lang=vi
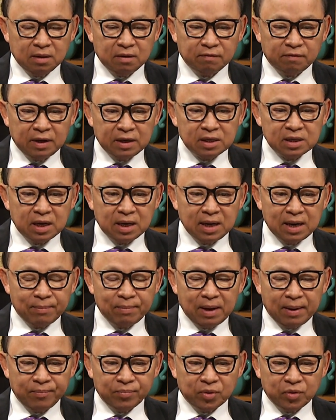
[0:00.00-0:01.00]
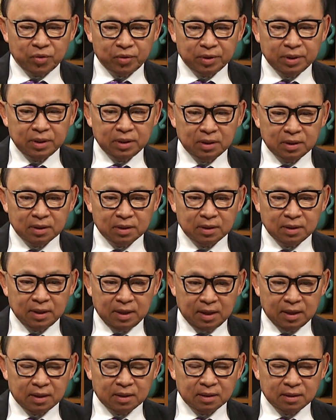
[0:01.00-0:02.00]
phải trên năm mươi lăm tuổi
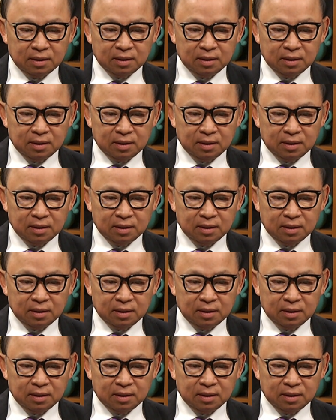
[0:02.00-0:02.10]
nha. Yeah.